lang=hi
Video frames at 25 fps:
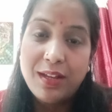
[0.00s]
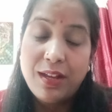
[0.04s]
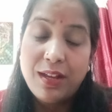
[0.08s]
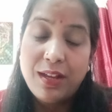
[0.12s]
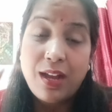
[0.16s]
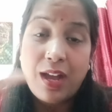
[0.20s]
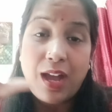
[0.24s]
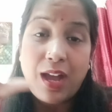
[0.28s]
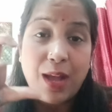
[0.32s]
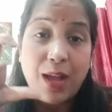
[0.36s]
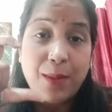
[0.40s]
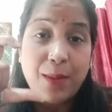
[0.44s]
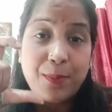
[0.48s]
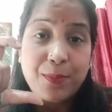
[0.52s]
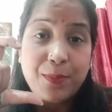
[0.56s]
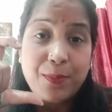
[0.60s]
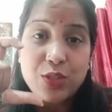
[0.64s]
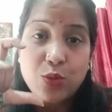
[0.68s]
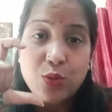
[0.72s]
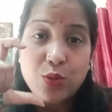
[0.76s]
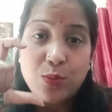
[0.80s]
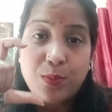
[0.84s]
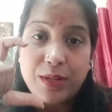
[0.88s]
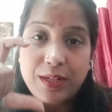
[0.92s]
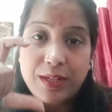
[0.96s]
आपका जो
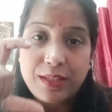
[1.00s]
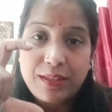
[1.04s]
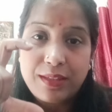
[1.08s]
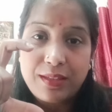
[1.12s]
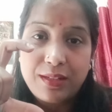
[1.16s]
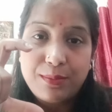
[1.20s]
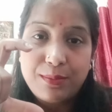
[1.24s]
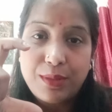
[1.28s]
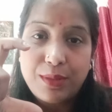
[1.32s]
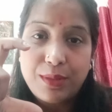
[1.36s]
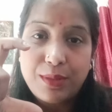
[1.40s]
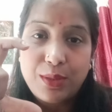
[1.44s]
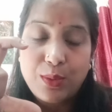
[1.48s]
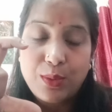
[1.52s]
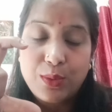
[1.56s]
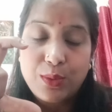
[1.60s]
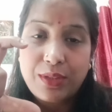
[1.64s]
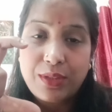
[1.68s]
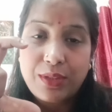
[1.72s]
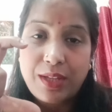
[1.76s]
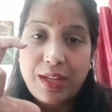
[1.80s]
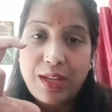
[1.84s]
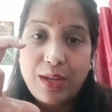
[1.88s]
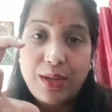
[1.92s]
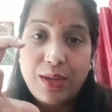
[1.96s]
बर्थ नंबर होता है
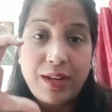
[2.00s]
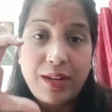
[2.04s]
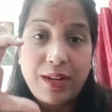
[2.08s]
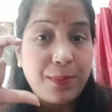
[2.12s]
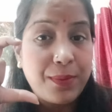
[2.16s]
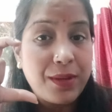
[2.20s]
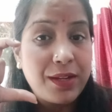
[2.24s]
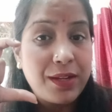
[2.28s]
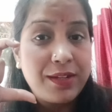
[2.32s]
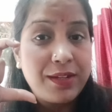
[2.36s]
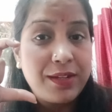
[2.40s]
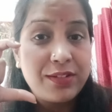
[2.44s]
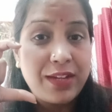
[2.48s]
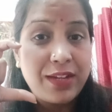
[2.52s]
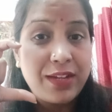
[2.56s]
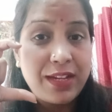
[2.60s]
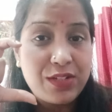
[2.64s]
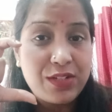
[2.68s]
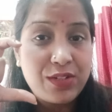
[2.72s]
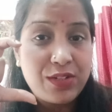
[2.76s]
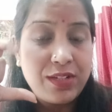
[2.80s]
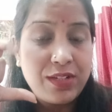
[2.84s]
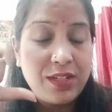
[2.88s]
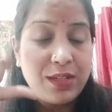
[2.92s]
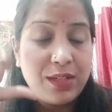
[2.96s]
और आपका डेस्टी
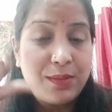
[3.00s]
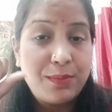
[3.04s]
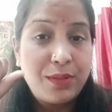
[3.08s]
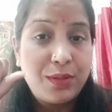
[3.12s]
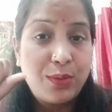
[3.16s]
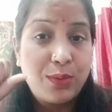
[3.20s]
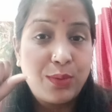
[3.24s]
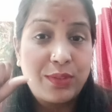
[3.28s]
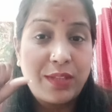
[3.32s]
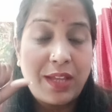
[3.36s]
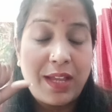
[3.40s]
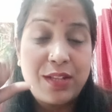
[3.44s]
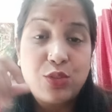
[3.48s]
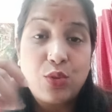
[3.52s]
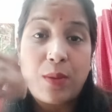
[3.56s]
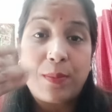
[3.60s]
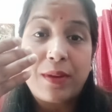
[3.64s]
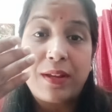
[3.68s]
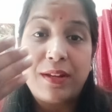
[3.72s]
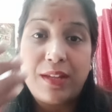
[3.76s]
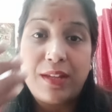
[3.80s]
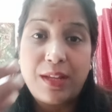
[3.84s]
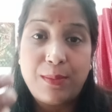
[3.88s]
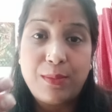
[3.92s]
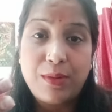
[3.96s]
नंबर होता है जो आपका
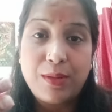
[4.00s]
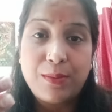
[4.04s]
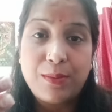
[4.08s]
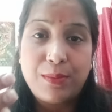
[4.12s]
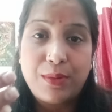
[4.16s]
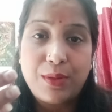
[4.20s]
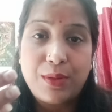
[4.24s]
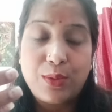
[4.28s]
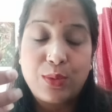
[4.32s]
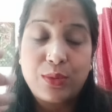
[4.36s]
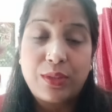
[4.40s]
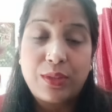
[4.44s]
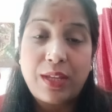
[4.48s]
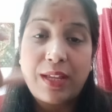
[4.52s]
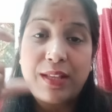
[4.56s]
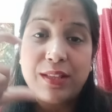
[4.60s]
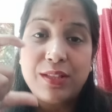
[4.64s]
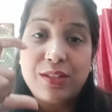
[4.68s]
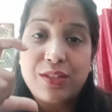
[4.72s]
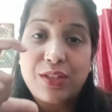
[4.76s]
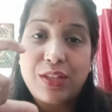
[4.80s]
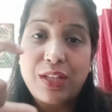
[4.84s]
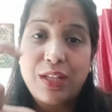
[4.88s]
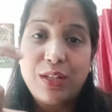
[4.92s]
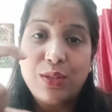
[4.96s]
नेम नंबर होता है इन
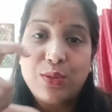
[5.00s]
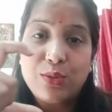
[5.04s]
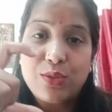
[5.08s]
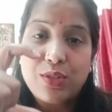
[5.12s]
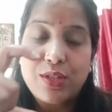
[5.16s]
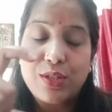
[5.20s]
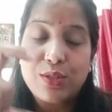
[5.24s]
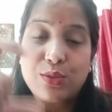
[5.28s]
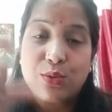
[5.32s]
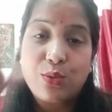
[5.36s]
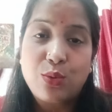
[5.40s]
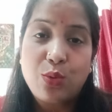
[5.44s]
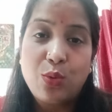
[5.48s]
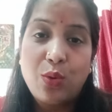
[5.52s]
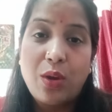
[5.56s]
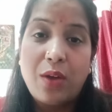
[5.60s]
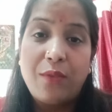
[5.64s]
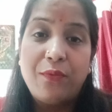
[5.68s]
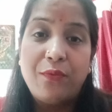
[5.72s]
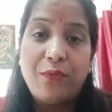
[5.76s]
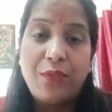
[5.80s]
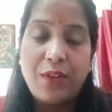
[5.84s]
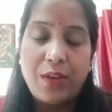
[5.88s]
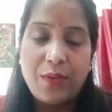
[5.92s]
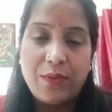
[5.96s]
तीनों चीज़ों को
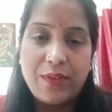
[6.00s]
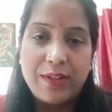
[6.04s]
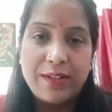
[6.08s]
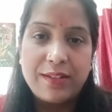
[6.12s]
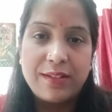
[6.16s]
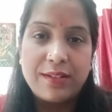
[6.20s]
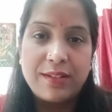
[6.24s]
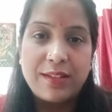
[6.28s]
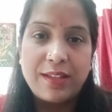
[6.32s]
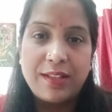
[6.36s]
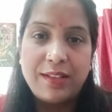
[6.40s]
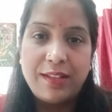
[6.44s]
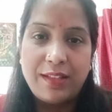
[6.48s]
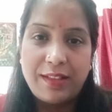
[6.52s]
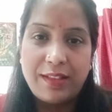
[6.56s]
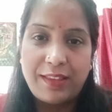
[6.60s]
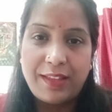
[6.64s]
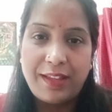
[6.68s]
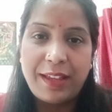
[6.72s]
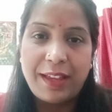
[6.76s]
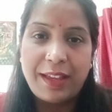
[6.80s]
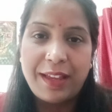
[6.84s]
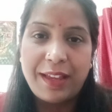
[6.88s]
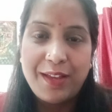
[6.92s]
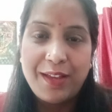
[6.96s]
हम फेवर करके देते
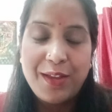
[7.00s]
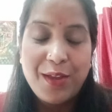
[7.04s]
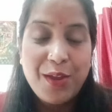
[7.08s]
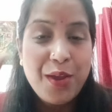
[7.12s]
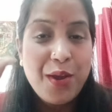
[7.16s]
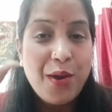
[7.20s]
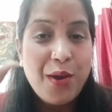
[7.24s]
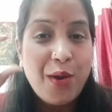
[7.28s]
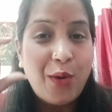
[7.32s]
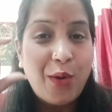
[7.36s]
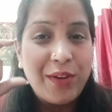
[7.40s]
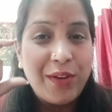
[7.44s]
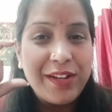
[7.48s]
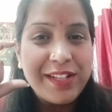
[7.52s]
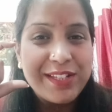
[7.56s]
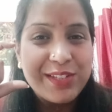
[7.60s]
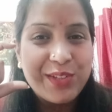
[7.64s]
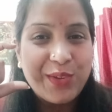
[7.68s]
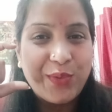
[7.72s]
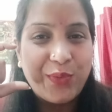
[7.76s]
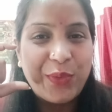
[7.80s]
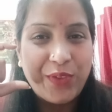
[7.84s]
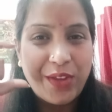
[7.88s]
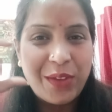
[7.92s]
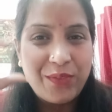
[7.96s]
हैं और इसको
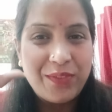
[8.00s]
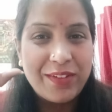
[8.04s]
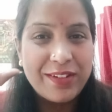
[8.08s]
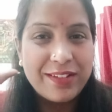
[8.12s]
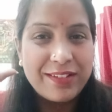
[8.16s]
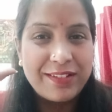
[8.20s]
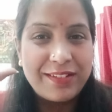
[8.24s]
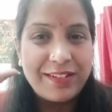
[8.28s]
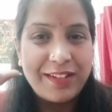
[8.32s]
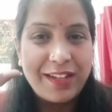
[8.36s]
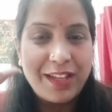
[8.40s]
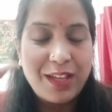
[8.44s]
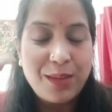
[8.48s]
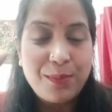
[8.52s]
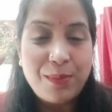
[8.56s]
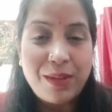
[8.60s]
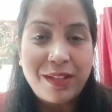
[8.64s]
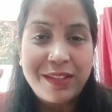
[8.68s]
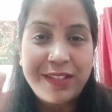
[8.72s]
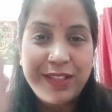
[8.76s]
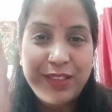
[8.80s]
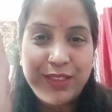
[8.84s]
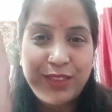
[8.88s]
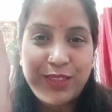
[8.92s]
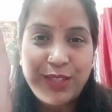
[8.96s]
फेवर करने के
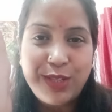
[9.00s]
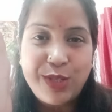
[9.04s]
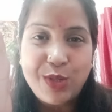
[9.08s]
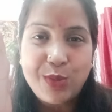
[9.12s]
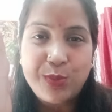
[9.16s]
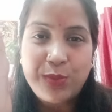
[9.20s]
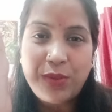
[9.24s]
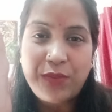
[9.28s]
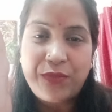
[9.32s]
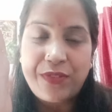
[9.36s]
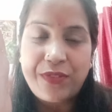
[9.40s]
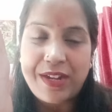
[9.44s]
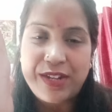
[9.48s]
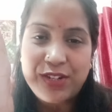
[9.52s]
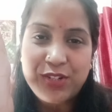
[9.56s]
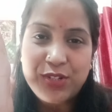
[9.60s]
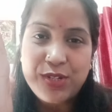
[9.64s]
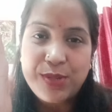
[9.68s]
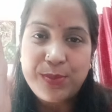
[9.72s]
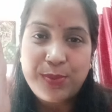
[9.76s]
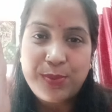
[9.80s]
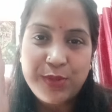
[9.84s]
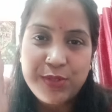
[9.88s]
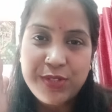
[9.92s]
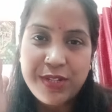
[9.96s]
बाद इन तीनों में
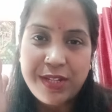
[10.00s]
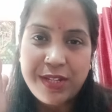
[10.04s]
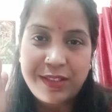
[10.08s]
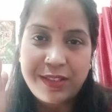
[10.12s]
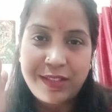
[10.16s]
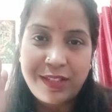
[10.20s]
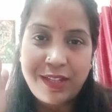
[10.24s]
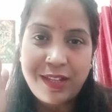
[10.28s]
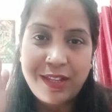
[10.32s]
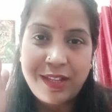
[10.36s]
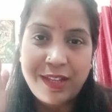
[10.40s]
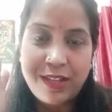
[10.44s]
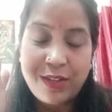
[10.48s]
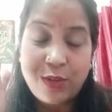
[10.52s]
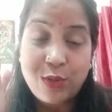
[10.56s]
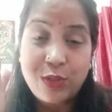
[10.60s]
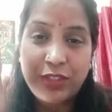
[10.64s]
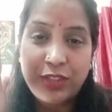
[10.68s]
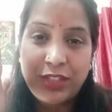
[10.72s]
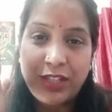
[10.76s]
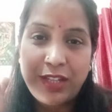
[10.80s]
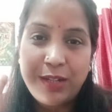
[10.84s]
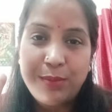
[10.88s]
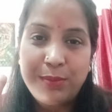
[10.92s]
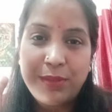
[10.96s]
फ्रेंडशिप हो जाती है और
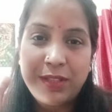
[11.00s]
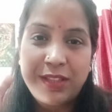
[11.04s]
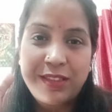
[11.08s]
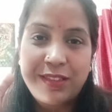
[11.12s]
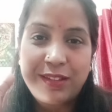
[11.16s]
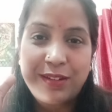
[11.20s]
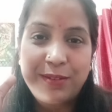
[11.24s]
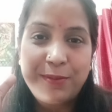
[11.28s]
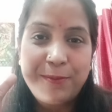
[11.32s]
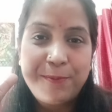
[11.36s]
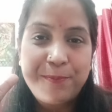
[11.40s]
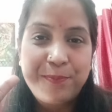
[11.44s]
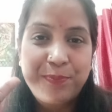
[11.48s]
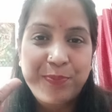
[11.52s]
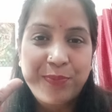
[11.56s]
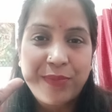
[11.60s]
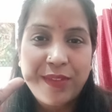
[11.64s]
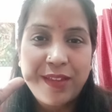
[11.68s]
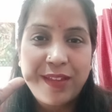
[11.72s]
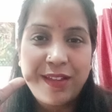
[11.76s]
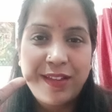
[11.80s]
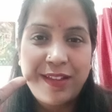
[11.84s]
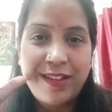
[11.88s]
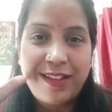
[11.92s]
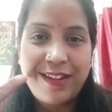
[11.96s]
तीन मित्र
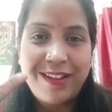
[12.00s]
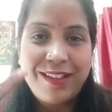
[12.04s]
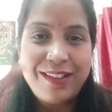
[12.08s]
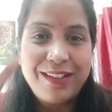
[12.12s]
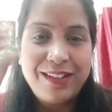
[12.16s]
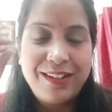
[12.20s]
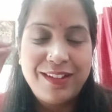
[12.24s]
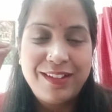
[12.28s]
है ना